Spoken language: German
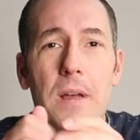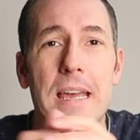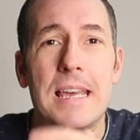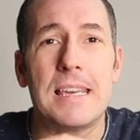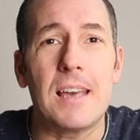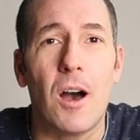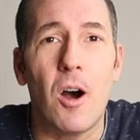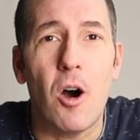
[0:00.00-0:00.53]

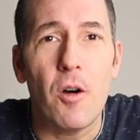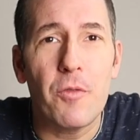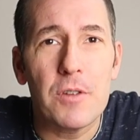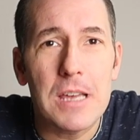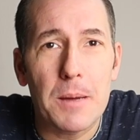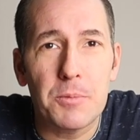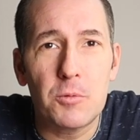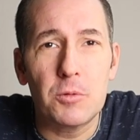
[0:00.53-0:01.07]
Ich hoffe,
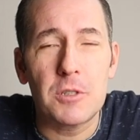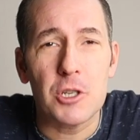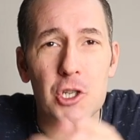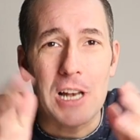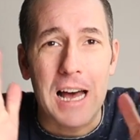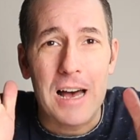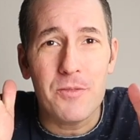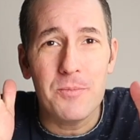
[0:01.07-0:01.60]
ihr habt gut
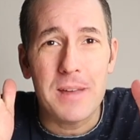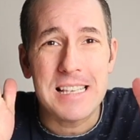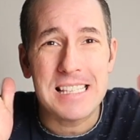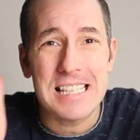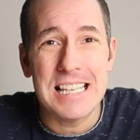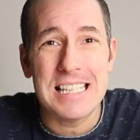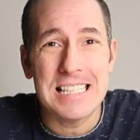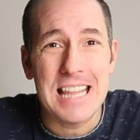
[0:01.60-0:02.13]
geschlafen. Es
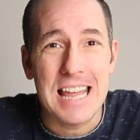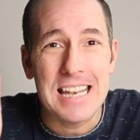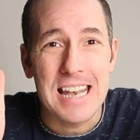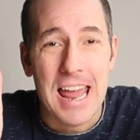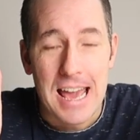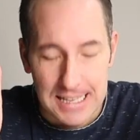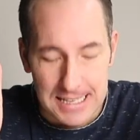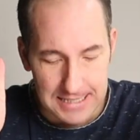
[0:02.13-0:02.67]
ist der
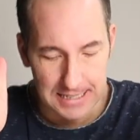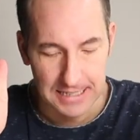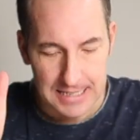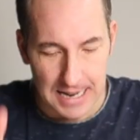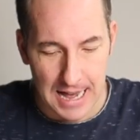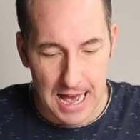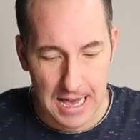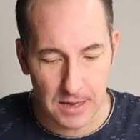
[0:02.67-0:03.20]
nächste
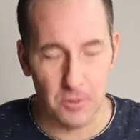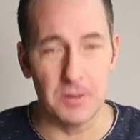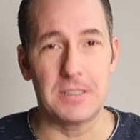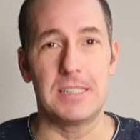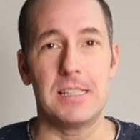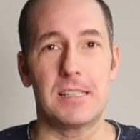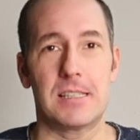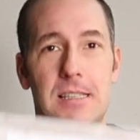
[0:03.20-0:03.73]
Tag und
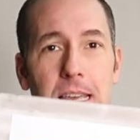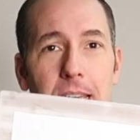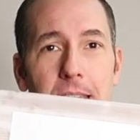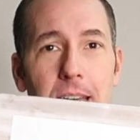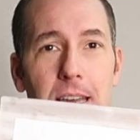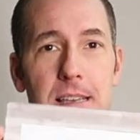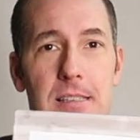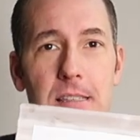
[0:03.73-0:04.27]
dieses Ding
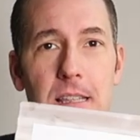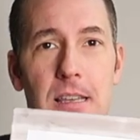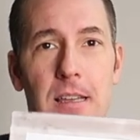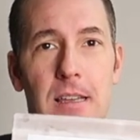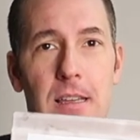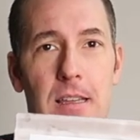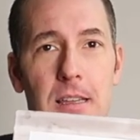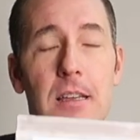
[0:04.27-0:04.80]
hier ist
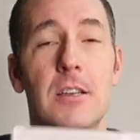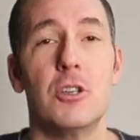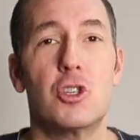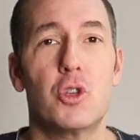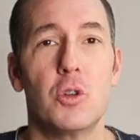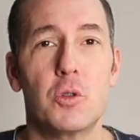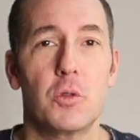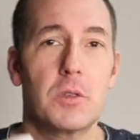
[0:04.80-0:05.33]

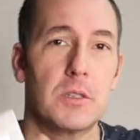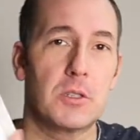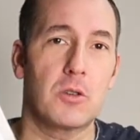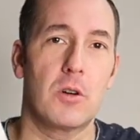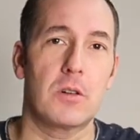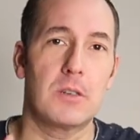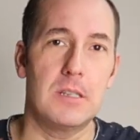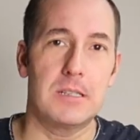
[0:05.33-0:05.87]
schön
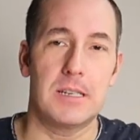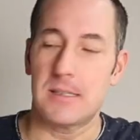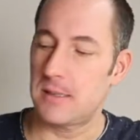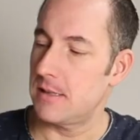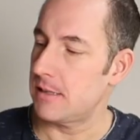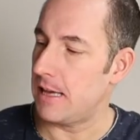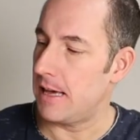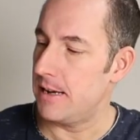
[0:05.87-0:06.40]
durchgetrocknet. Das
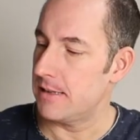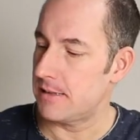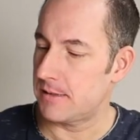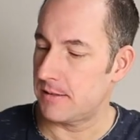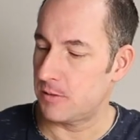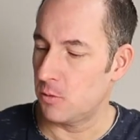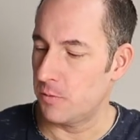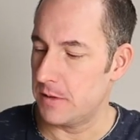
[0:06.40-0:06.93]
ist alles
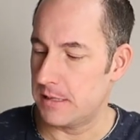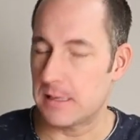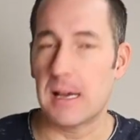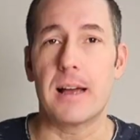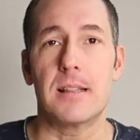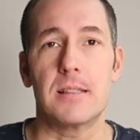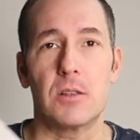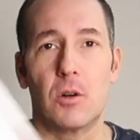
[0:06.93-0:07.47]
so, wie es
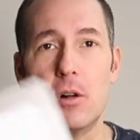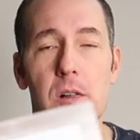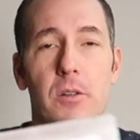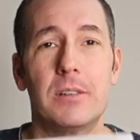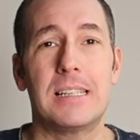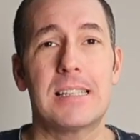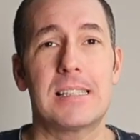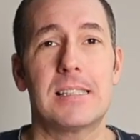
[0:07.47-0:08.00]
sein soll.
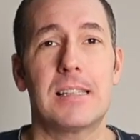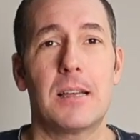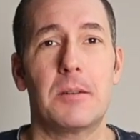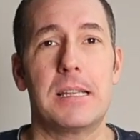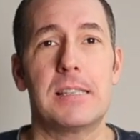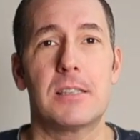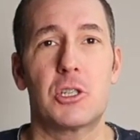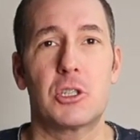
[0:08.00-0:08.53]
Und jetzt ist der
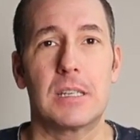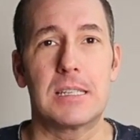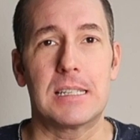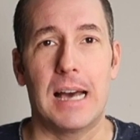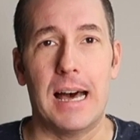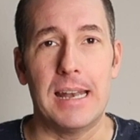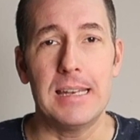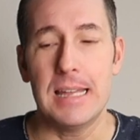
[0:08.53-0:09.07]
nächste Schritt
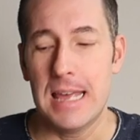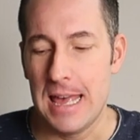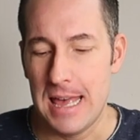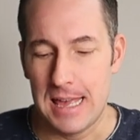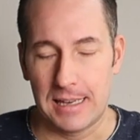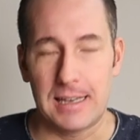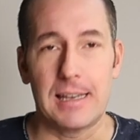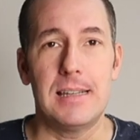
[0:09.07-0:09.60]
dran.
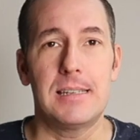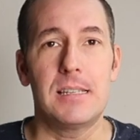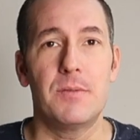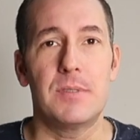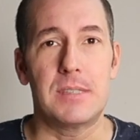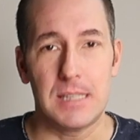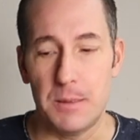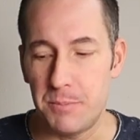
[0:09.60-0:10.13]

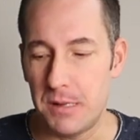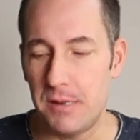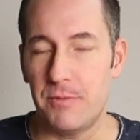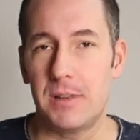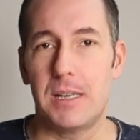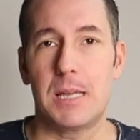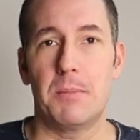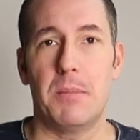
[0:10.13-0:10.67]
Relativ simpel.
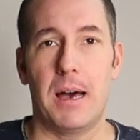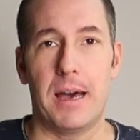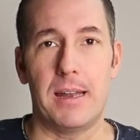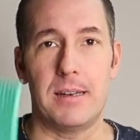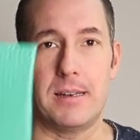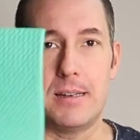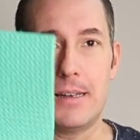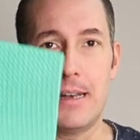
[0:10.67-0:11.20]
Wir nehmen
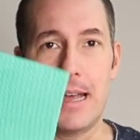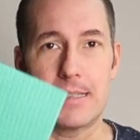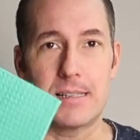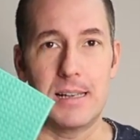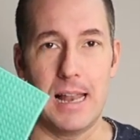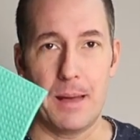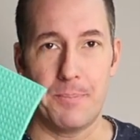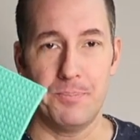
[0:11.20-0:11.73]
einen
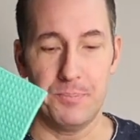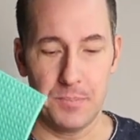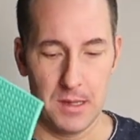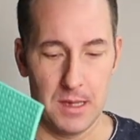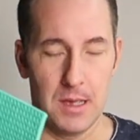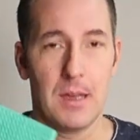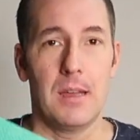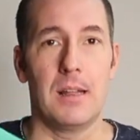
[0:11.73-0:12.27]
nassen Lappen,
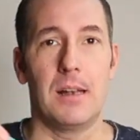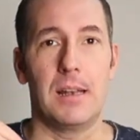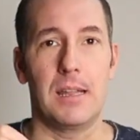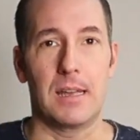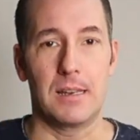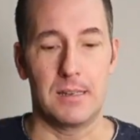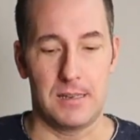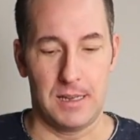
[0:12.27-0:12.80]

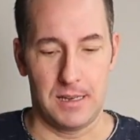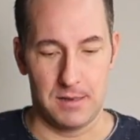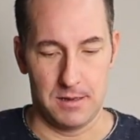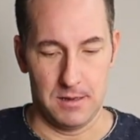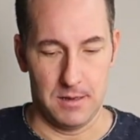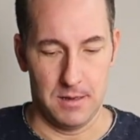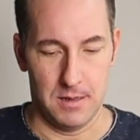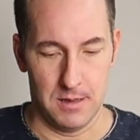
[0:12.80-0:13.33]
legen den